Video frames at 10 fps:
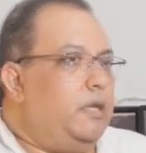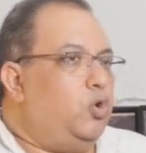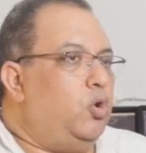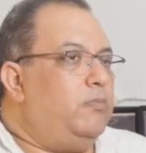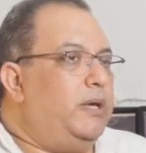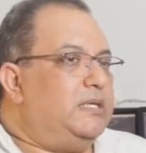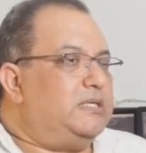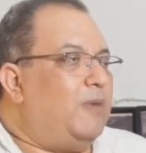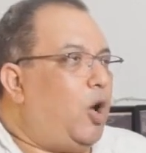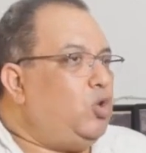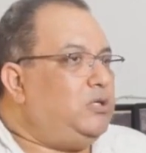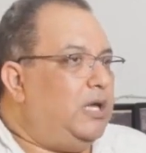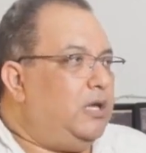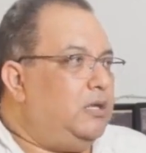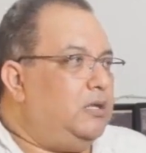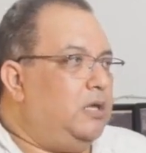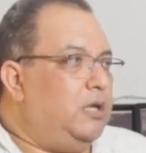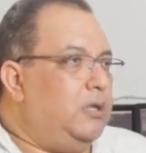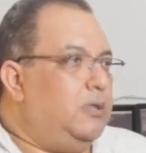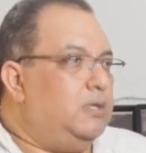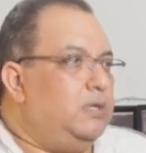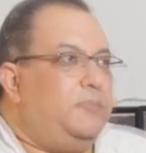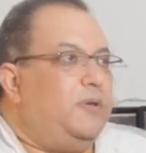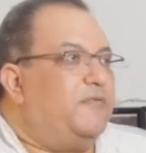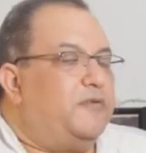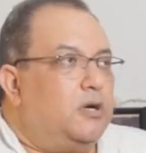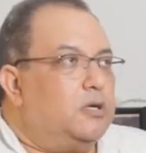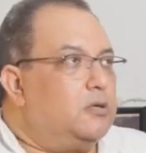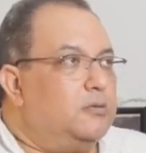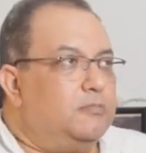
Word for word: ان هم يسمحوا لنا ان نبني افكار